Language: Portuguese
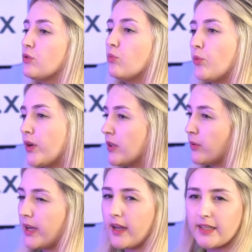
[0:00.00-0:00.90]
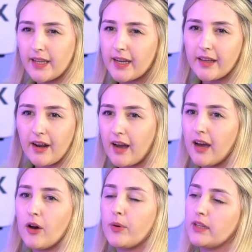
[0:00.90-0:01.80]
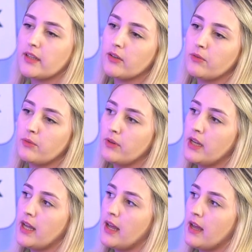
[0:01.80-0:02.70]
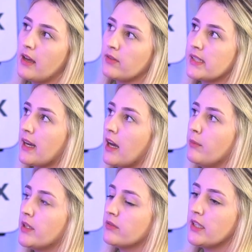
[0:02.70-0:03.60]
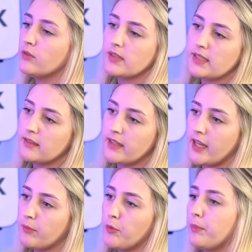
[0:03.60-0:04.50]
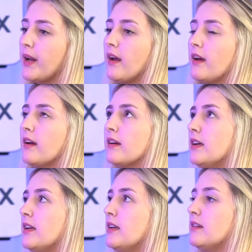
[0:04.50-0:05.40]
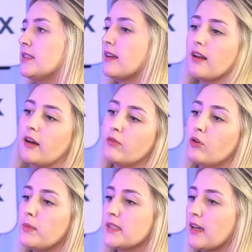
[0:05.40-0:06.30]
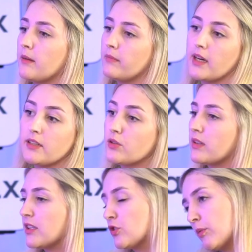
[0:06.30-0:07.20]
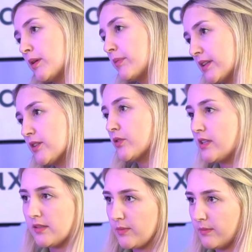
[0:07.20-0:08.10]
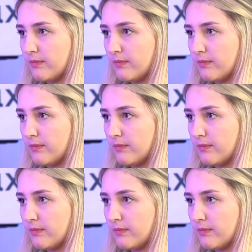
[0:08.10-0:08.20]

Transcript: muito, é integral, então você acaba não tendo assim tempo para, sei lá, vou começar a estudar sobre empreendedorismo.